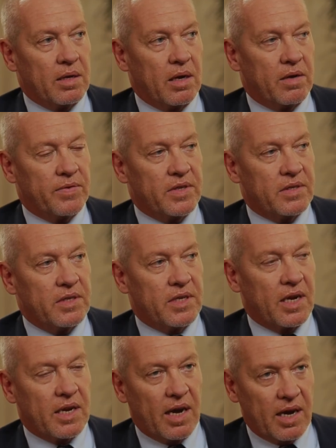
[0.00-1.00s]
Ja, wir sind
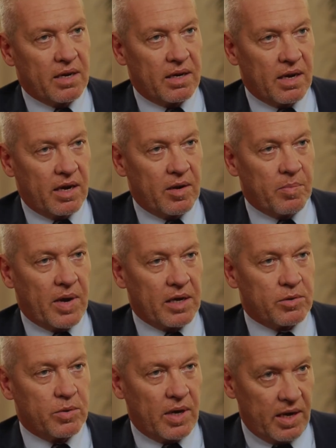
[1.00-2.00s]
ja gerade an einem
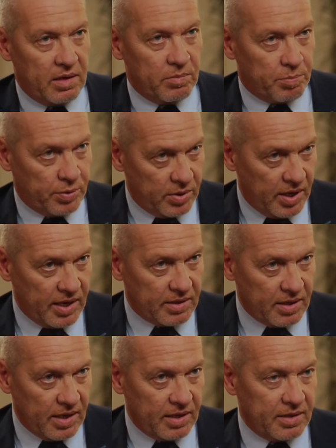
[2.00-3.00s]
aktuellen
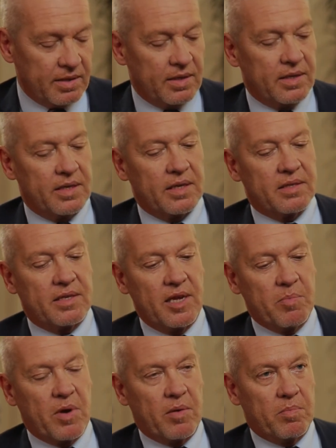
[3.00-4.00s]
Projekt dran, äh, das
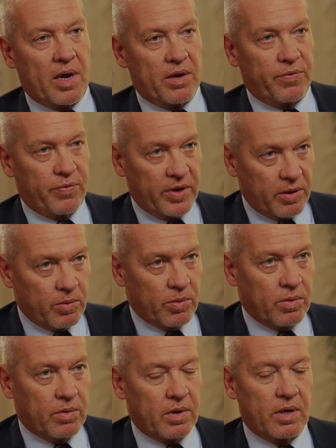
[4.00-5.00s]
Thema
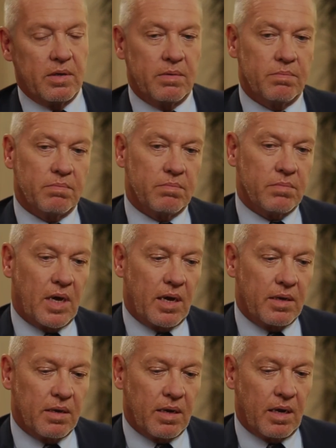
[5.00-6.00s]
MyVeo, ähm,
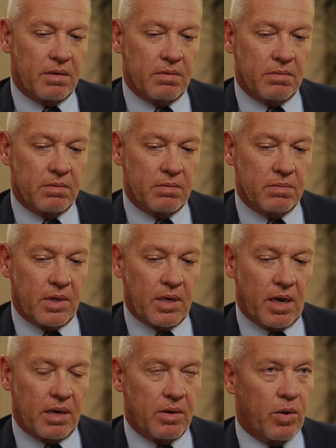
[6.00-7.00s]
ein, ein, äh,
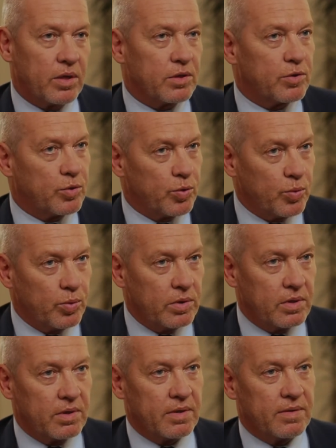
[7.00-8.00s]
ein neues Tool,
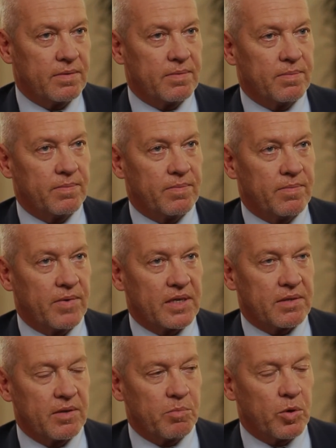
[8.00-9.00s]
äh,
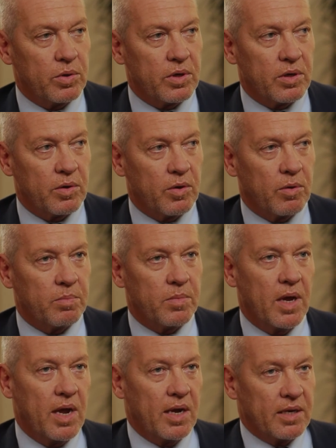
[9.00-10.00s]
was im Grunde
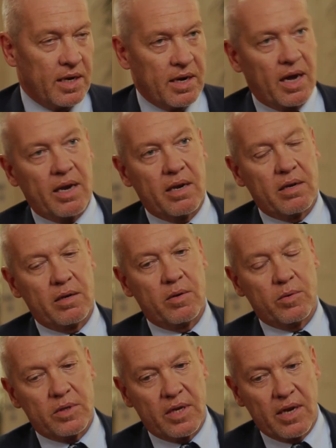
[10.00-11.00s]
genommen den Handel
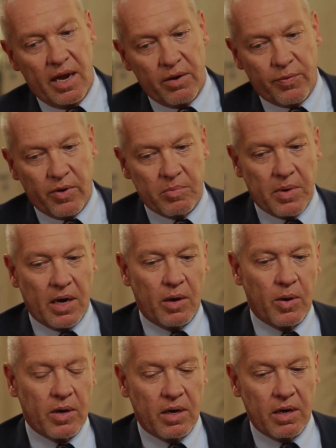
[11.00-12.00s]
und den
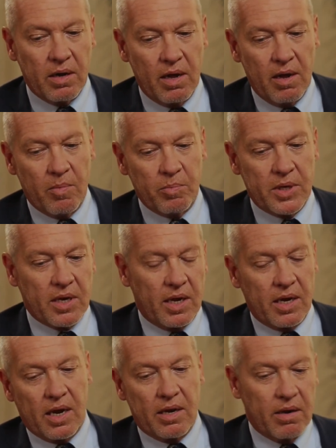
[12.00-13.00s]
Endverbraucher
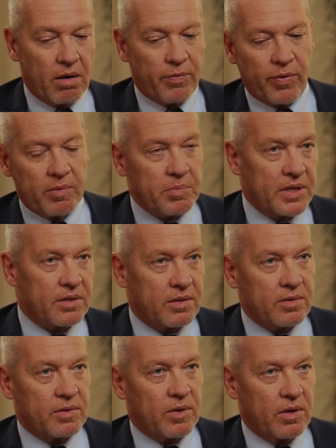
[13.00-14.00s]
miteinander
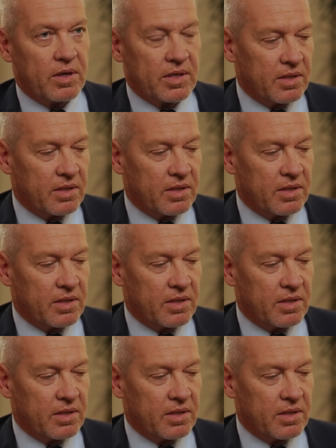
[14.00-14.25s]
verbinden soll.